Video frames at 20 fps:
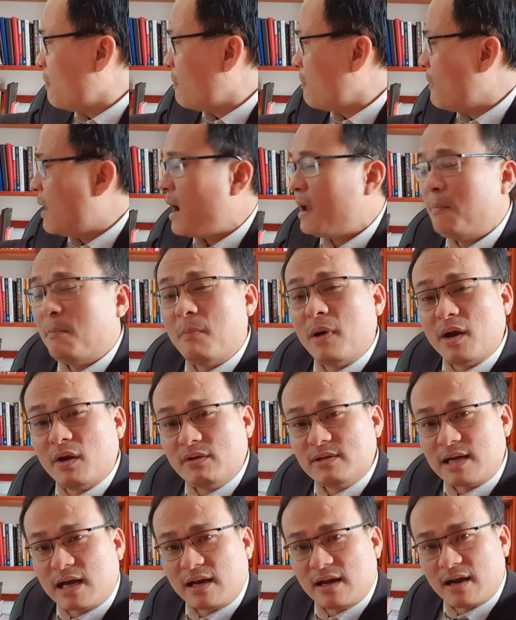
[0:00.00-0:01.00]
bán bất
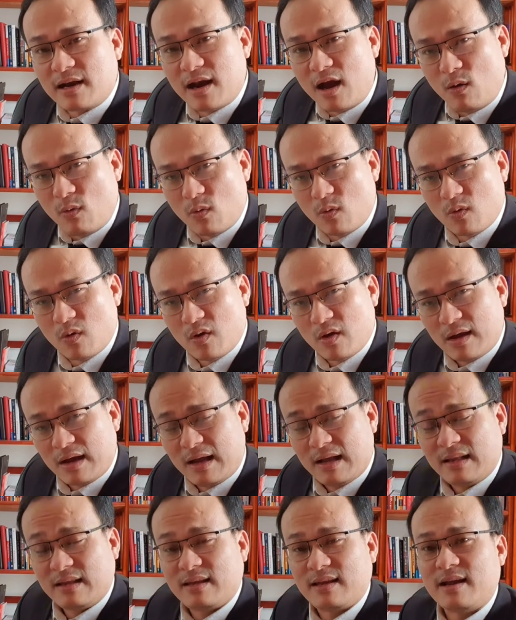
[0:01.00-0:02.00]
động sản ở đâu
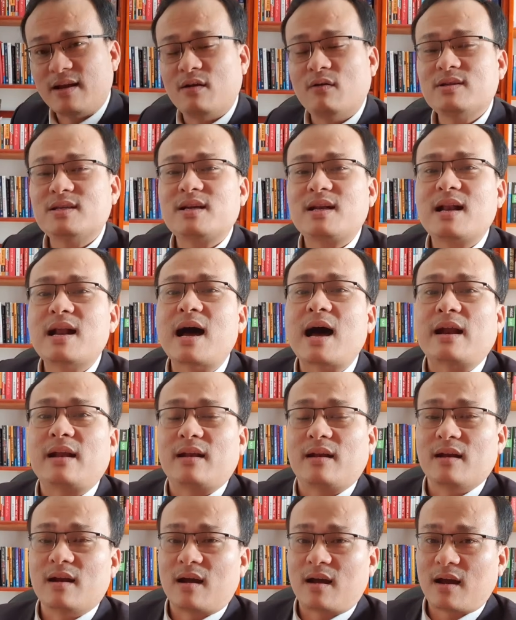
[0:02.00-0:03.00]
thì nó sẽ đạt
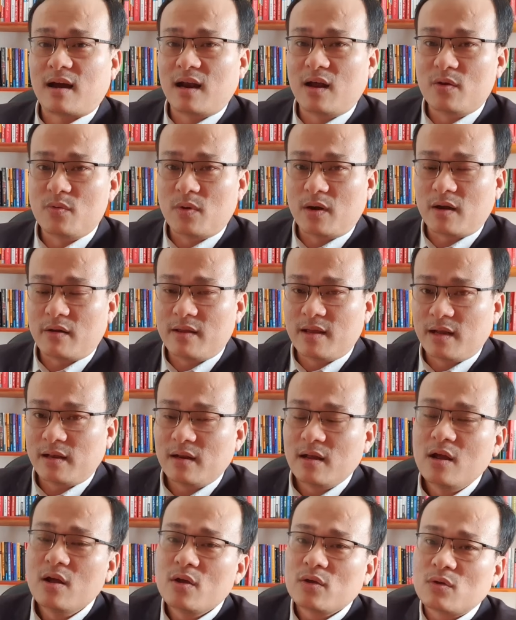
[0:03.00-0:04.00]
được cái lợi nhuận cao nhất
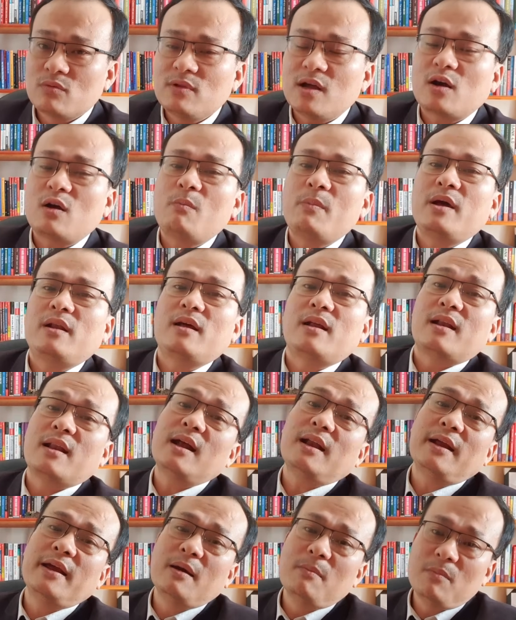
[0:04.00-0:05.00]
chúng ta có biết này
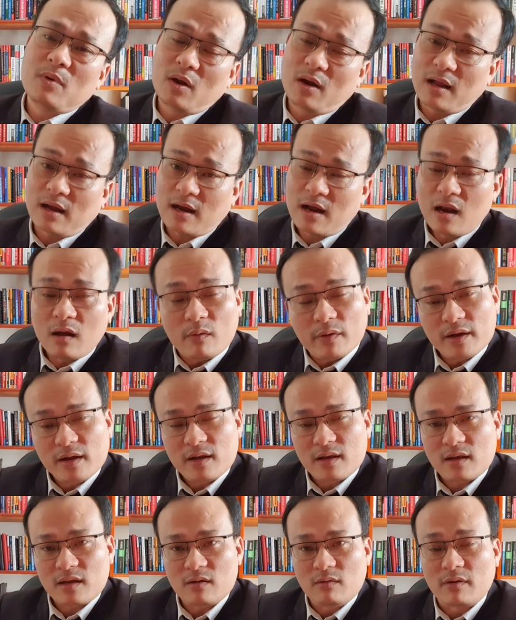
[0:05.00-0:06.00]
đất hiếm đó là cái lõi
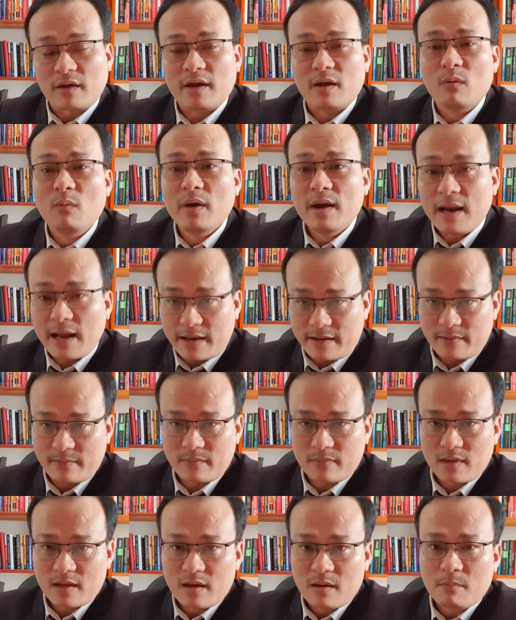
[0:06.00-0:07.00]
trong kỷ nguyên này
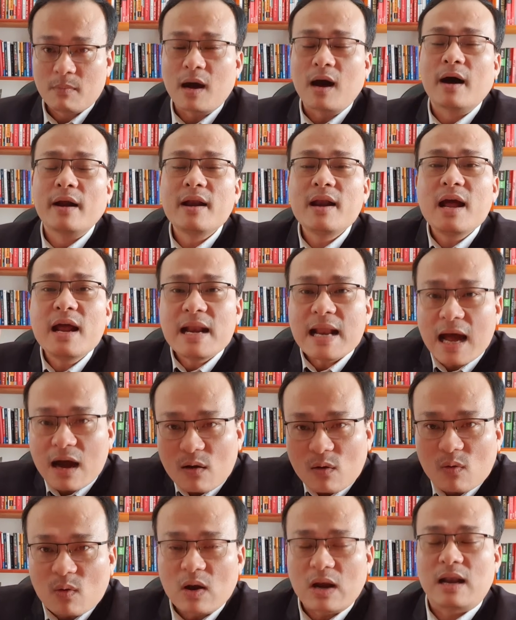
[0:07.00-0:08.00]
mà ở nơi nào
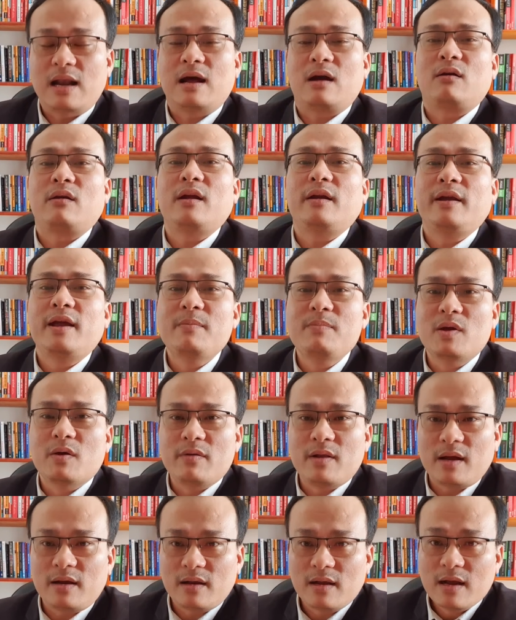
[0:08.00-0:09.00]
là có đất hiếm nhiều
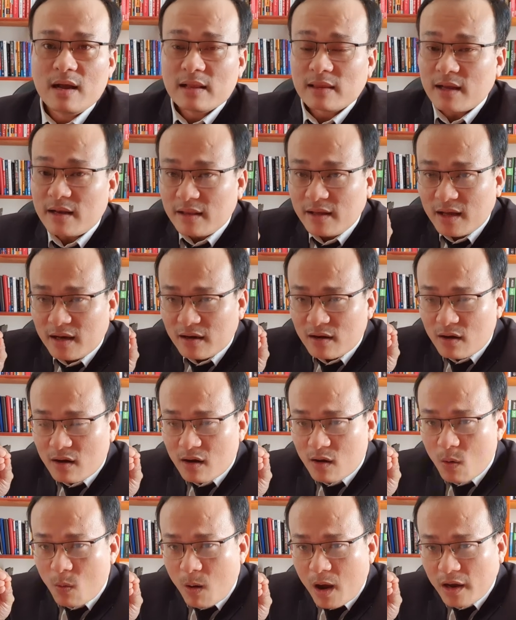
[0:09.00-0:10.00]
nhất tất nhiên
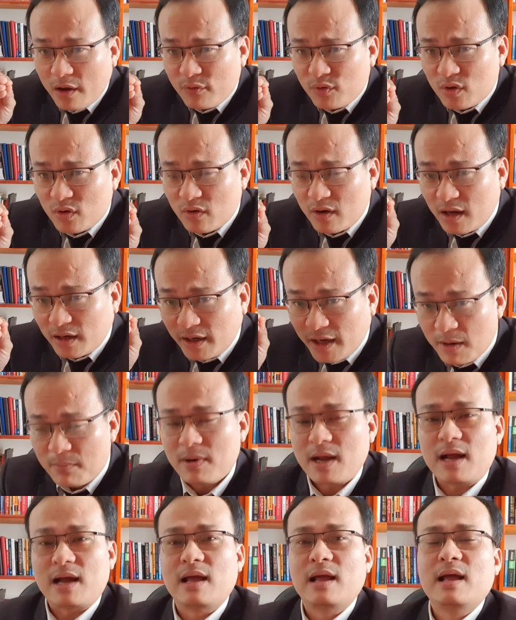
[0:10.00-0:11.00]
ngoài các chuyện có đất hiếm
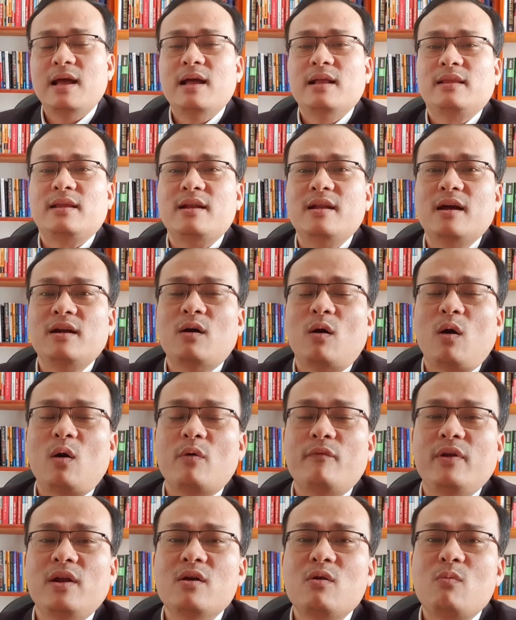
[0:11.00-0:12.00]
ra thì nơi đó còn
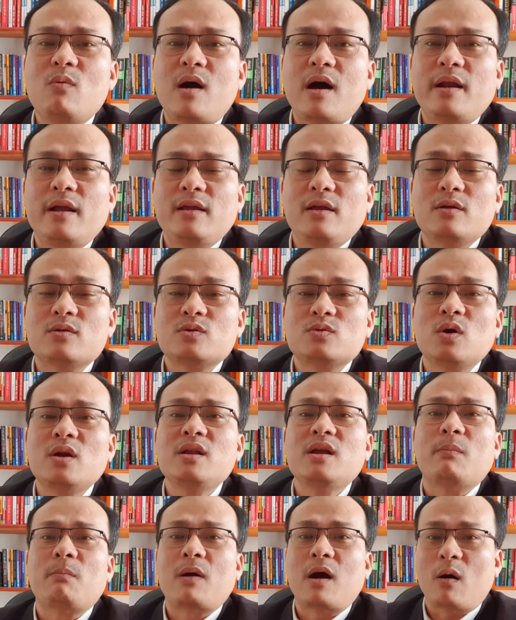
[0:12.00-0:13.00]
phải liên quan đến gì xuất
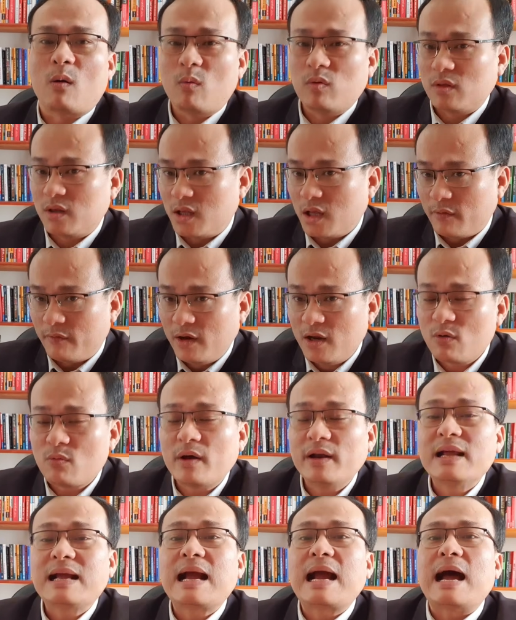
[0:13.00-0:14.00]
nhập khẩu thì phải liên
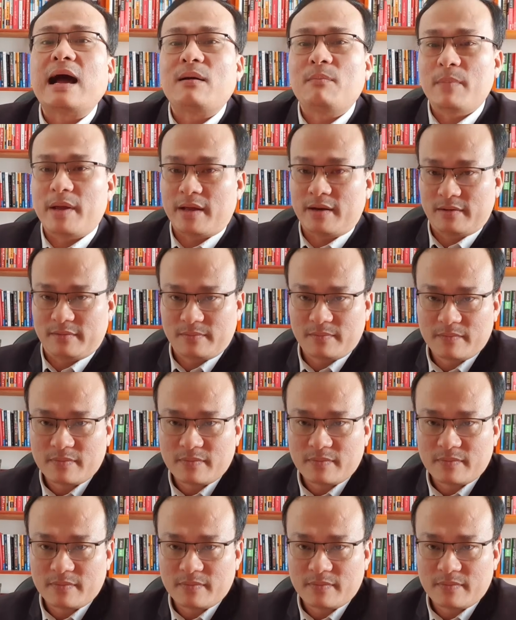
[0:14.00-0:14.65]
quan đến cảng biển